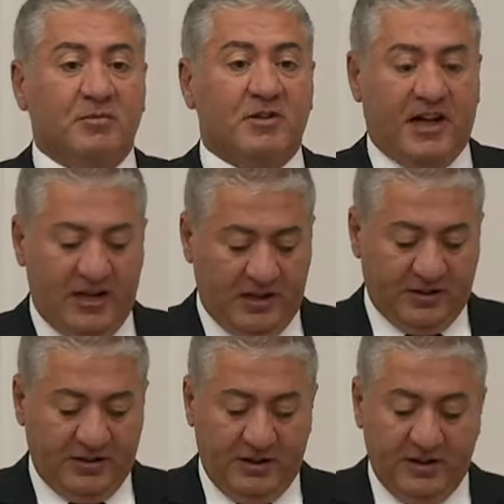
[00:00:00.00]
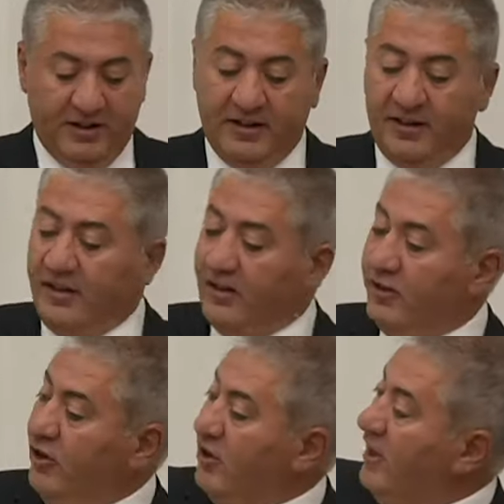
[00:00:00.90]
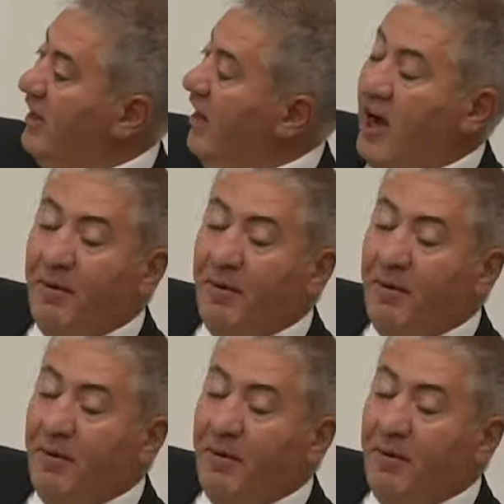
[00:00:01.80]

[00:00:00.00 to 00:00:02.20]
da şimdi yayınladı. Diyor ki